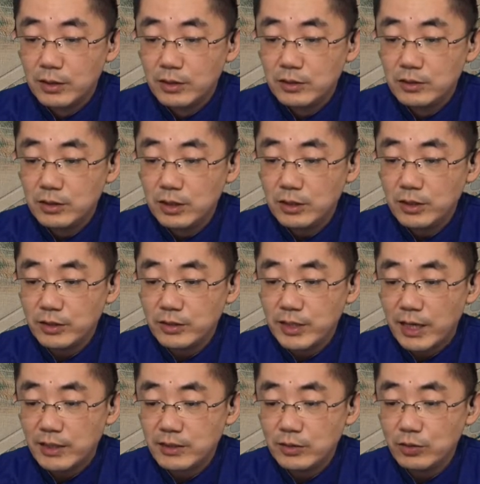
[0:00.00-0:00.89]
这里
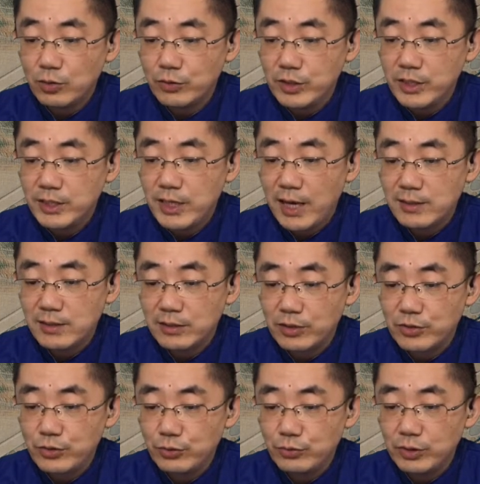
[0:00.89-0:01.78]
贾珍同一家子的
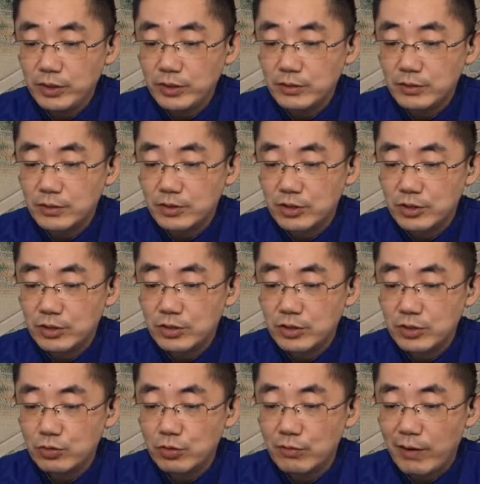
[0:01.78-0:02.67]
兄弟子侄
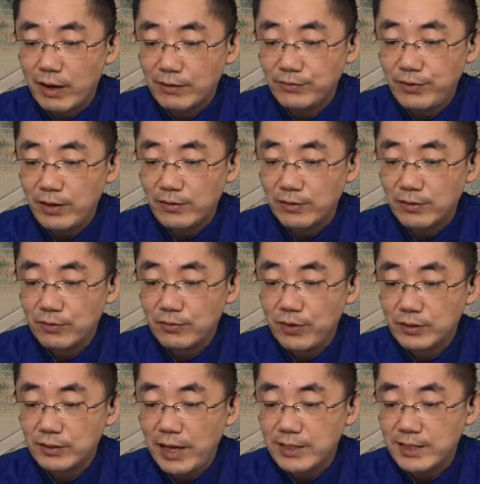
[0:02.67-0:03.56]
吃过晚饭，
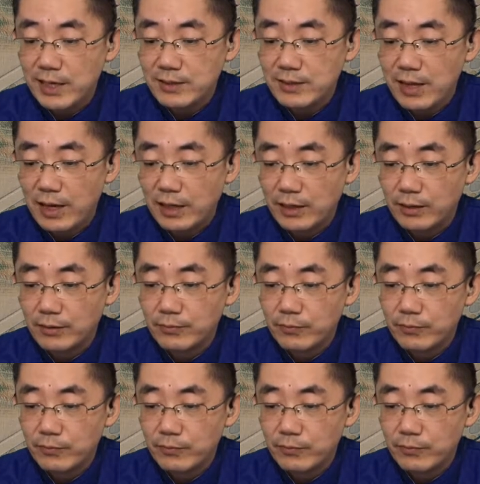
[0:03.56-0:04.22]
方大家散了。